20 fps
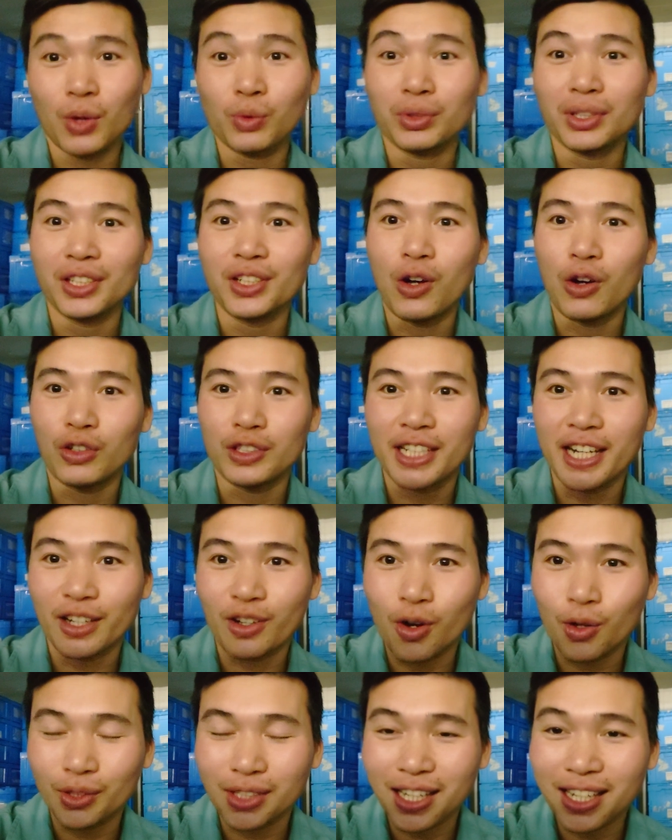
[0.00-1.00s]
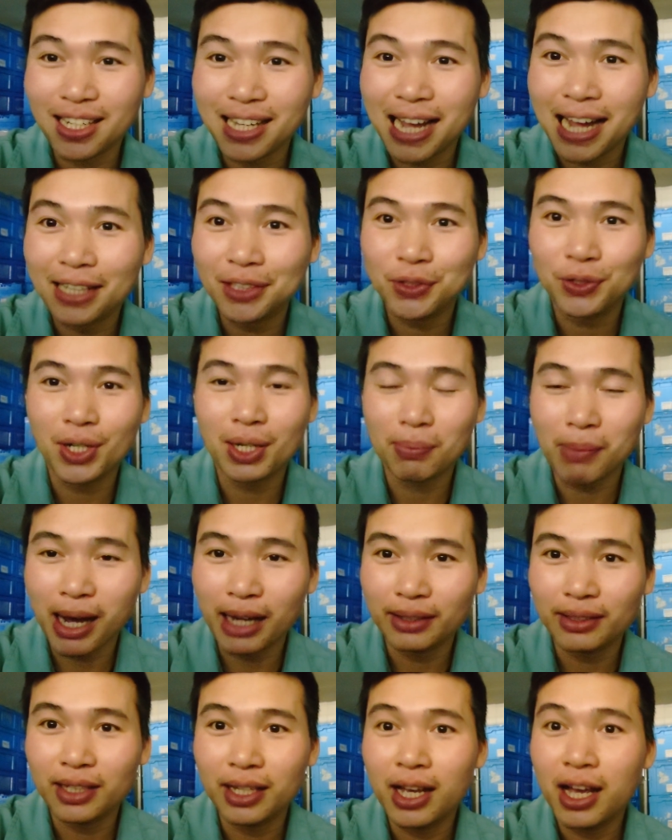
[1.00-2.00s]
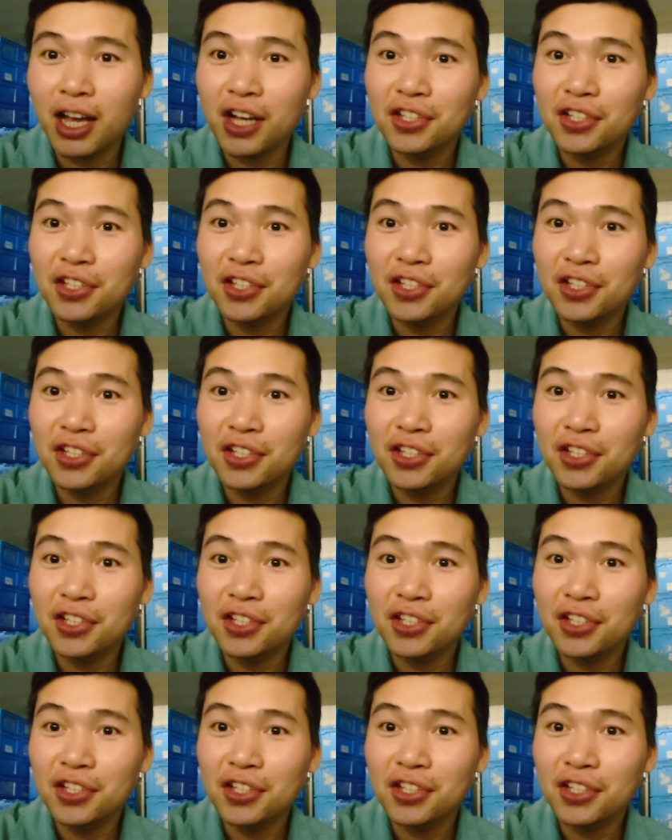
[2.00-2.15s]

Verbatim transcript: công ty đó sẽ có tăng ca cho các bạn